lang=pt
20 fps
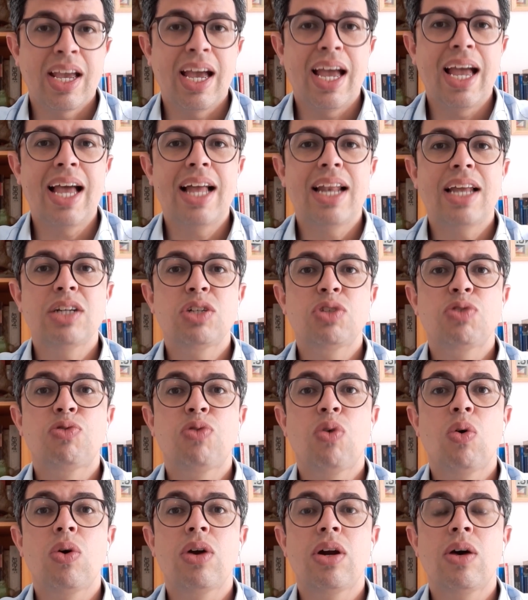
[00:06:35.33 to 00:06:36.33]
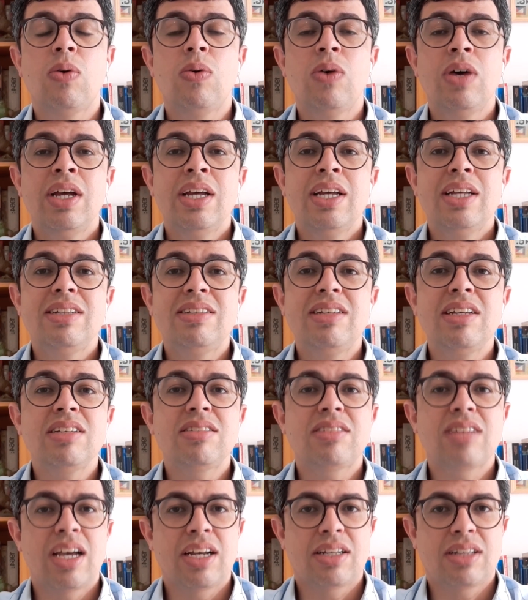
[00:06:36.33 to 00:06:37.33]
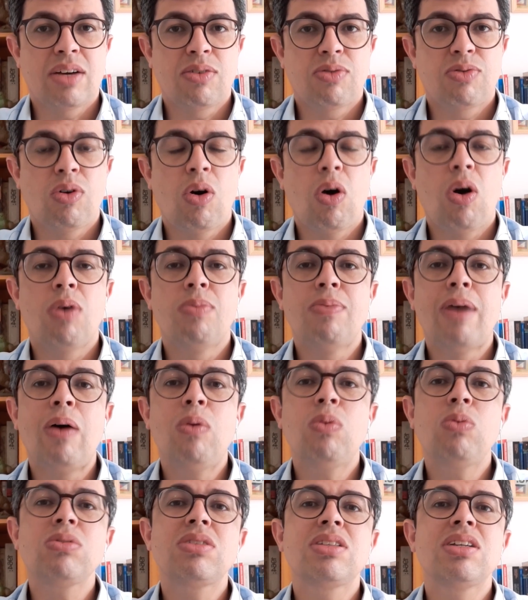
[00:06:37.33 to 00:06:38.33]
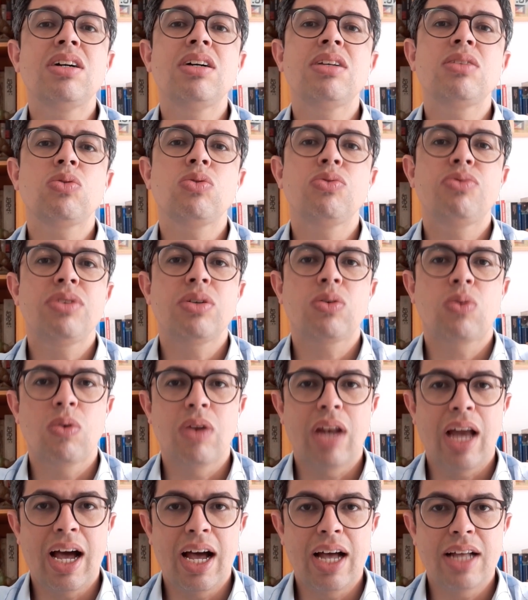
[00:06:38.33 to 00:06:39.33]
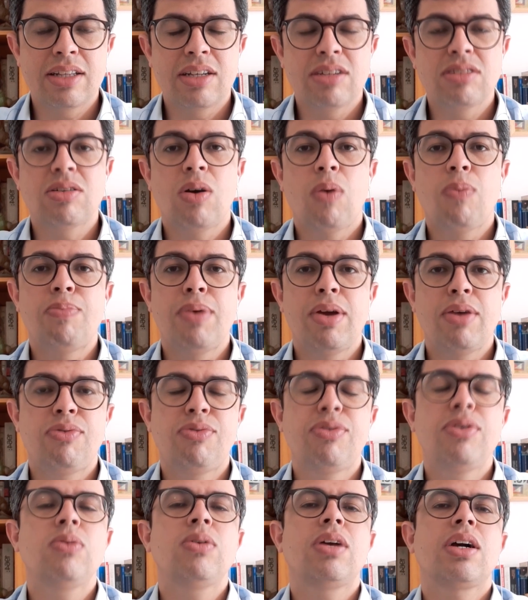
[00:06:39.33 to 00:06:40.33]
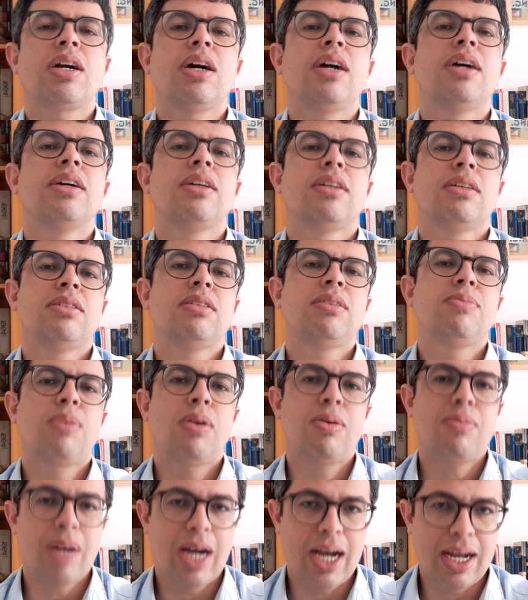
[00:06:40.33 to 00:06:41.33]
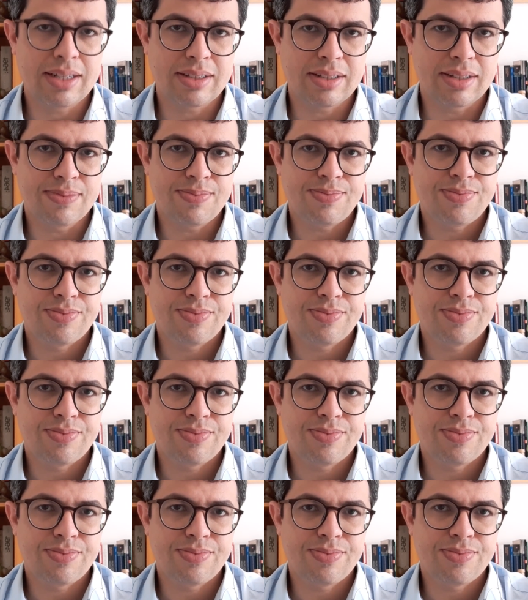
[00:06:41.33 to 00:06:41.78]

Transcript: elas foram de certa forma um tanto vinculadas ao perfil da carreira de diplomata.